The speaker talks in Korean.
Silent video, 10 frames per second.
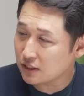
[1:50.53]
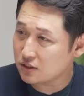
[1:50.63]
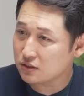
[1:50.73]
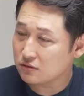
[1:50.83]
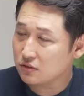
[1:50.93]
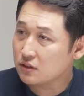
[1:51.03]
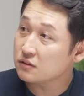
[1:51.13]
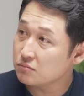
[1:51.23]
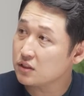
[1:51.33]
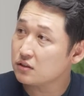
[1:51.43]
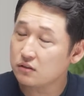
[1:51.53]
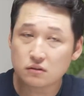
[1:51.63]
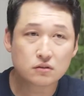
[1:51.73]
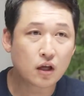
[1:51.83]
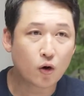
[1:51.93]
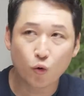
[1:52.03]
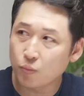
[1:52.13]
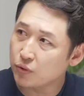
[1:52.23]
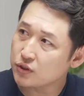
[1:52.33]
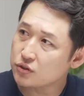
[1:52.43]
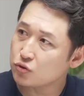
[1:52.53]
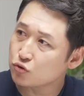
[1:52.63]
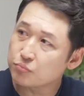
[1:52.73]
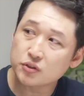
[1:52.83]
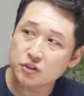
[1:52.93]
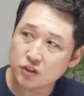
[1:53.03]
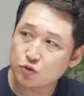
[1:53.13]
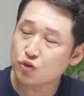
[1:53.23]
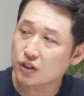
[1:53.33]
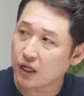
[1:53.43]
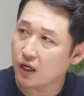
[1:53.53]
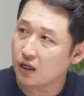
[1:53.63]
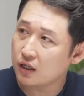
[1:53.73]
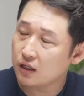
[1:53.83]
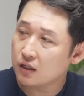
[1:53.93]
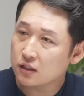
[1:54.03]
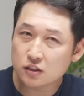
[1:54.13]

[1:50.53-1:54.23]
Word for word: 대신 금리를 내가 5% 6% 해주겠다. 음.